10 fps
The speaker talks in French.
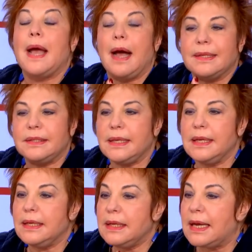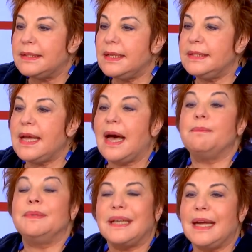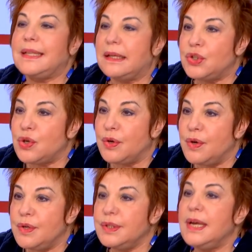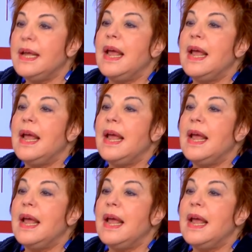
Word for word: à ces, armes très dangereuses.